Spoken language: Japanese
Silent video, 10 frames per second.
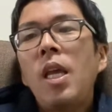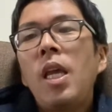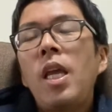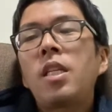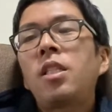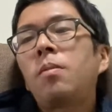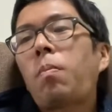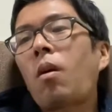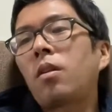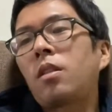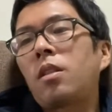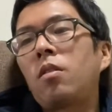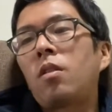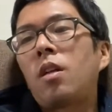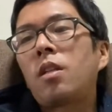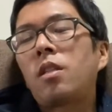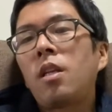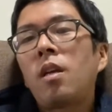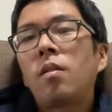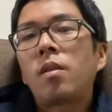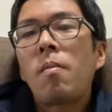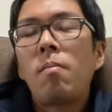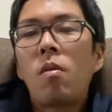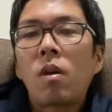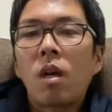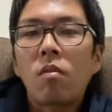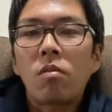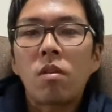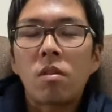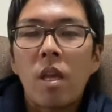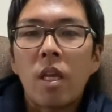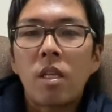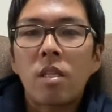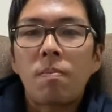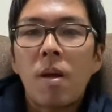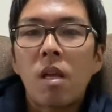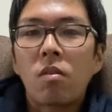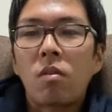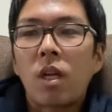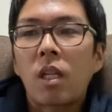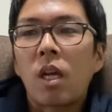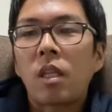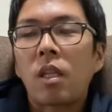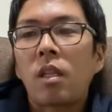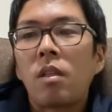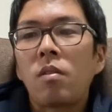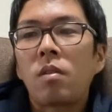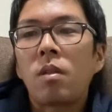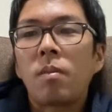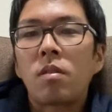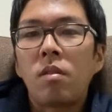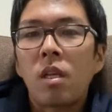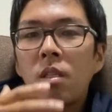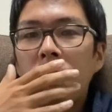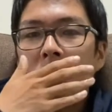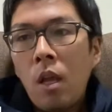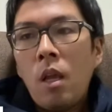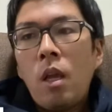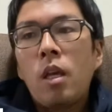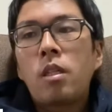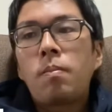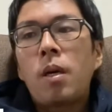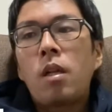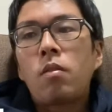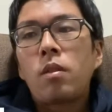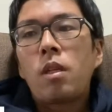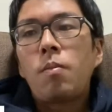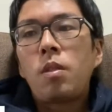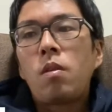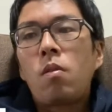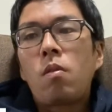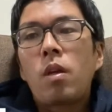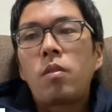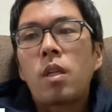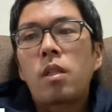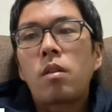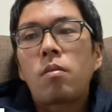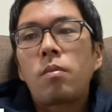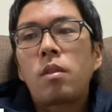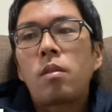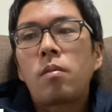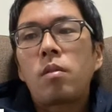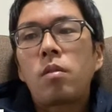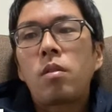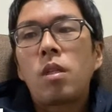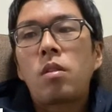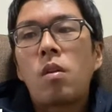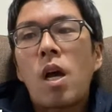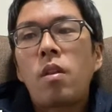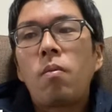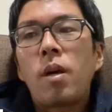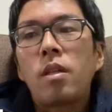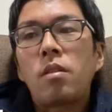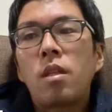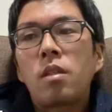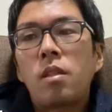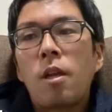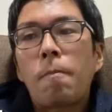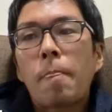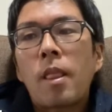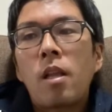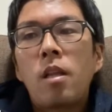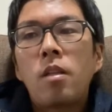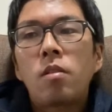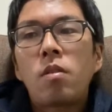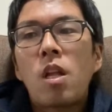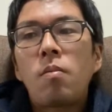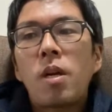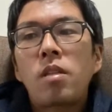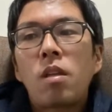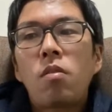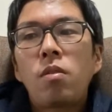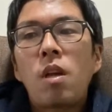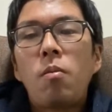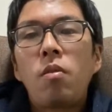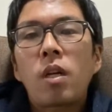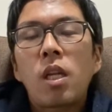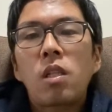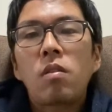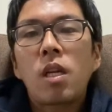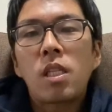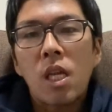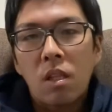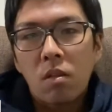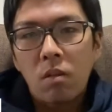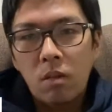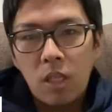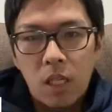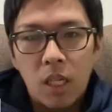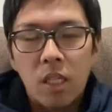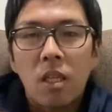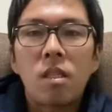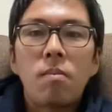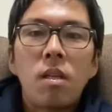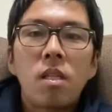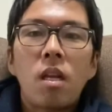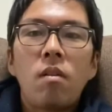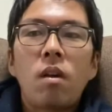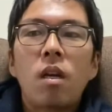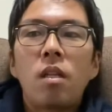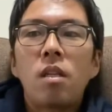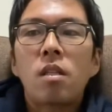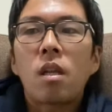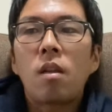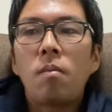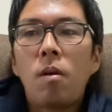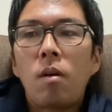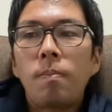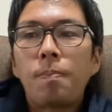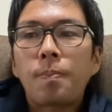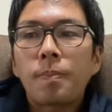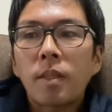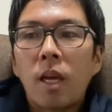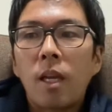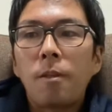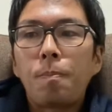エキスパーツっていうのはですね、専門家のことですね。エキスパートの方々ってよく言いますよね、エキスパート。エキスパートってね、日本語英語になってると思うんですけど、その人たちのアドバイスですね。そのアドバイスはどんなものかっていうのがざっと以下で説明されるわけなんですけども、はい。